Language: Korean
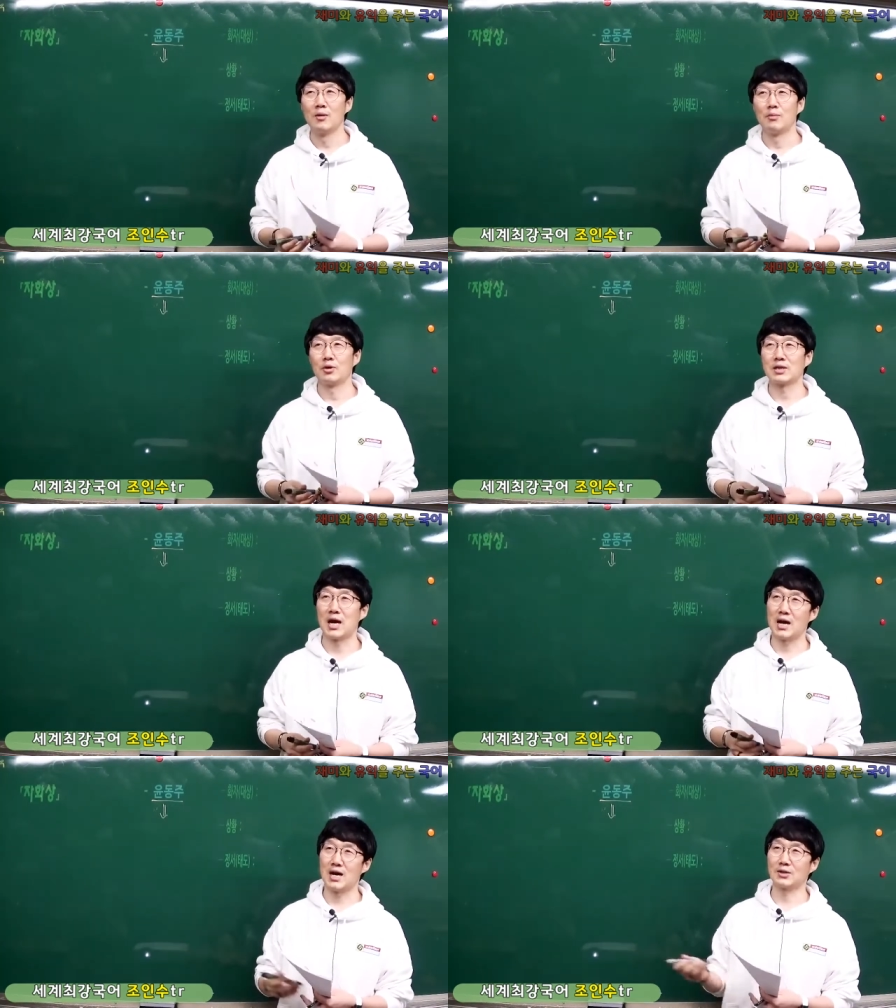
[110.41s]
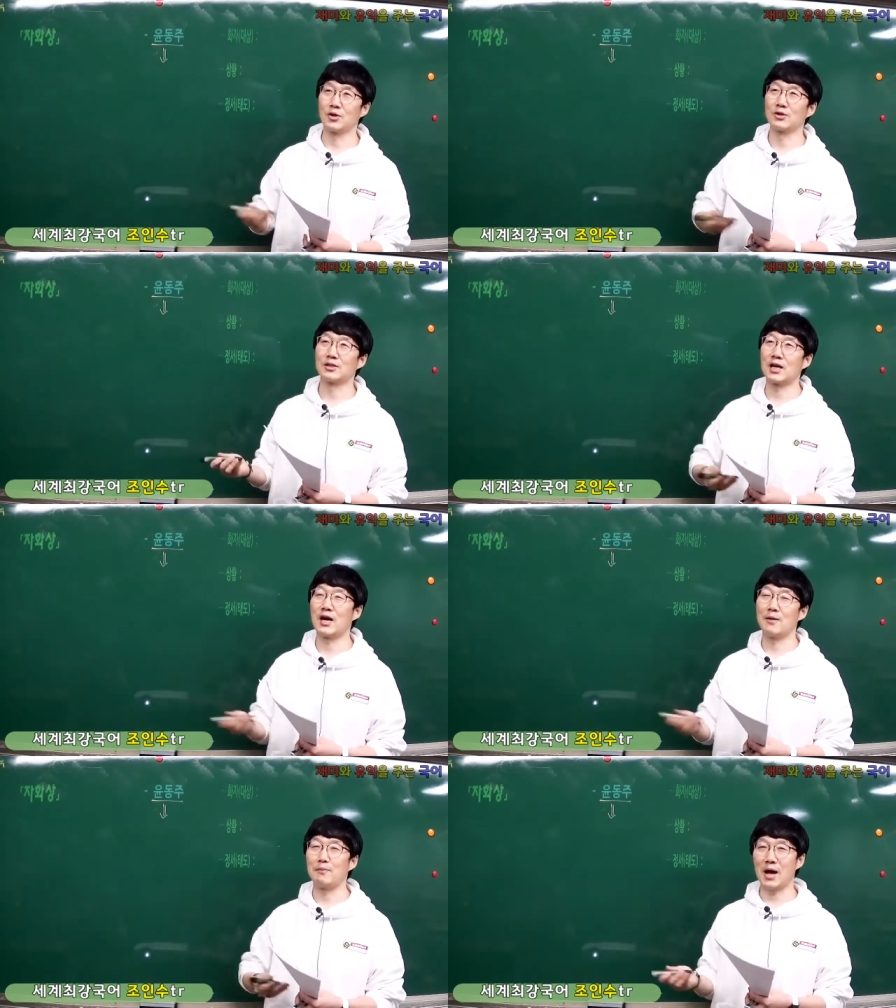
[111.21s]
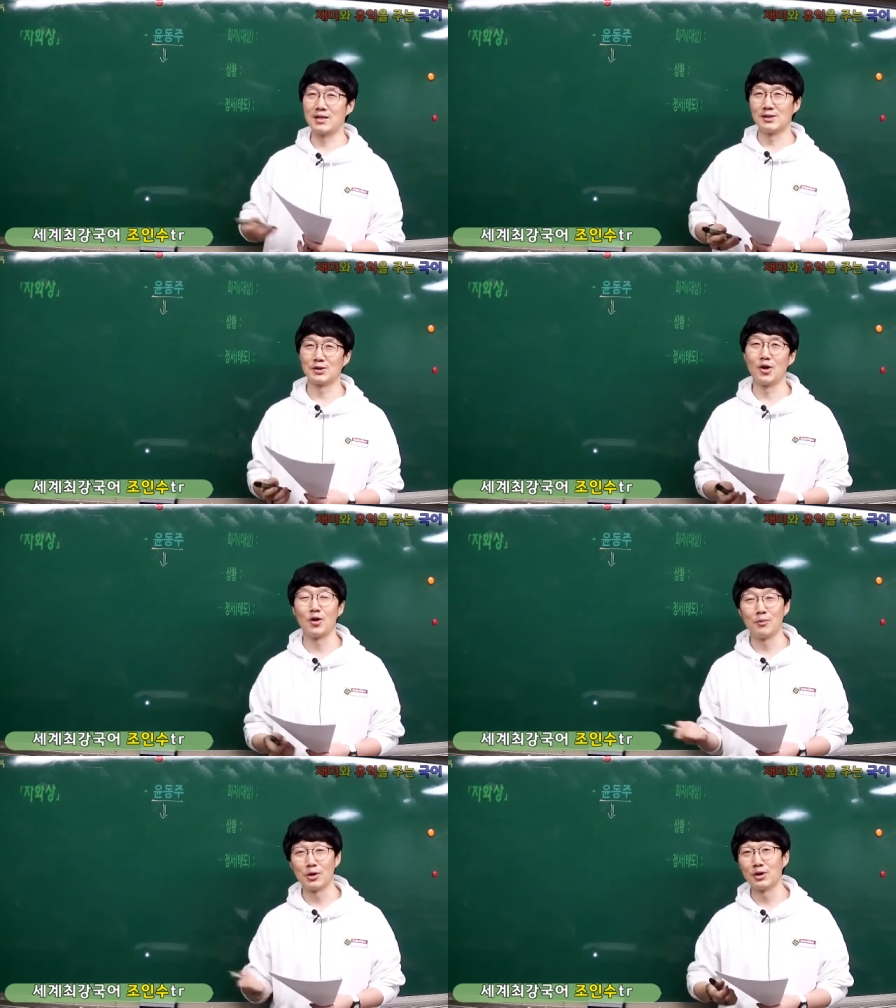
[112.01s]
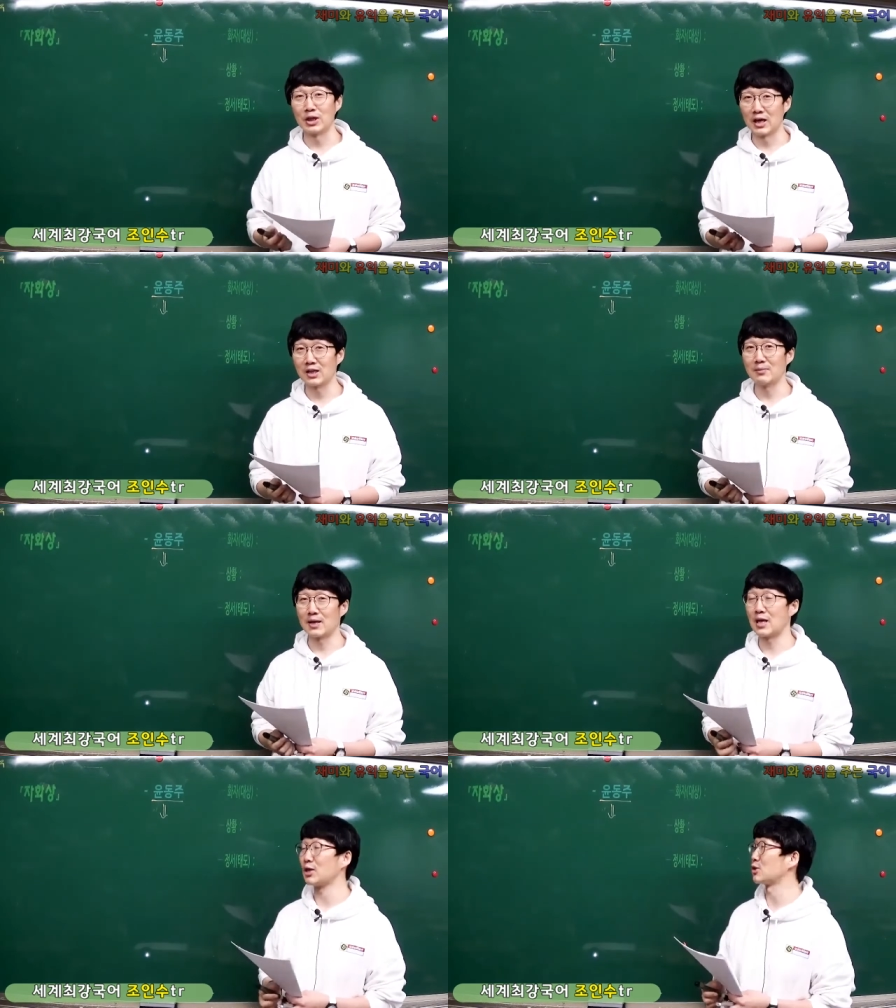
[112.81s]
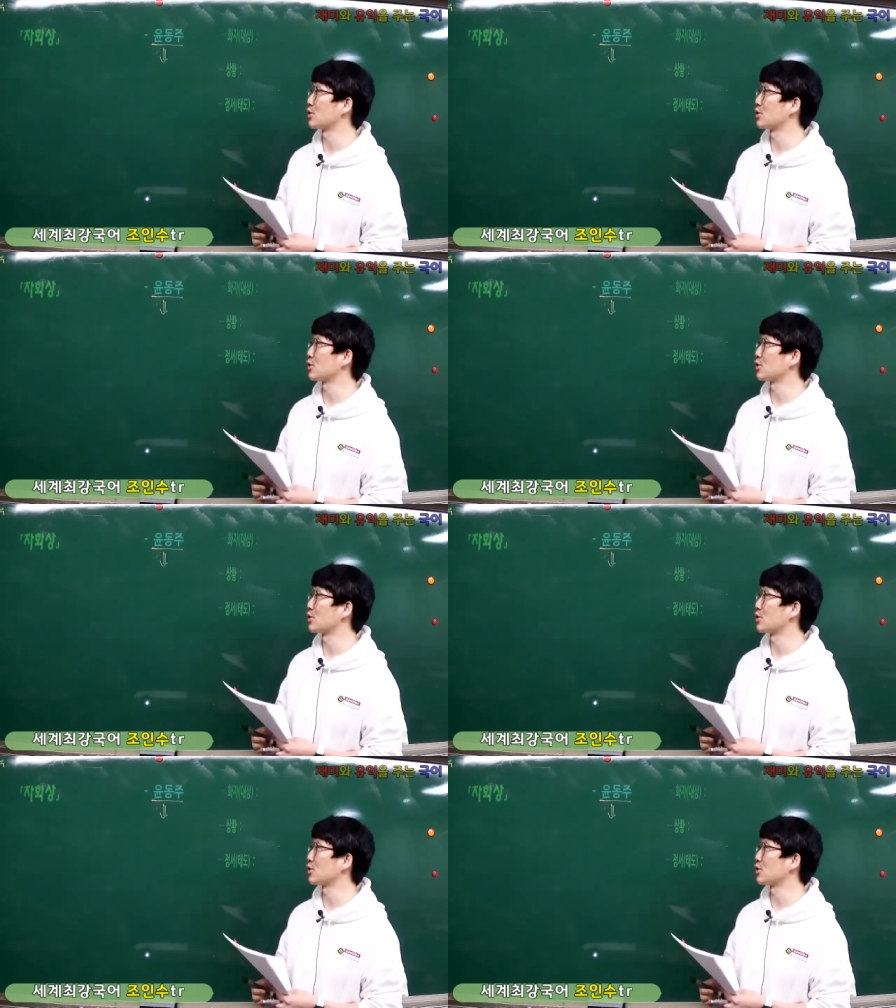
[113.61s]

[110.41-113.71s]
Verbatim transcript: 뭐 자아성찰, 반성 뭐 이런 얘기들 많이 하셨을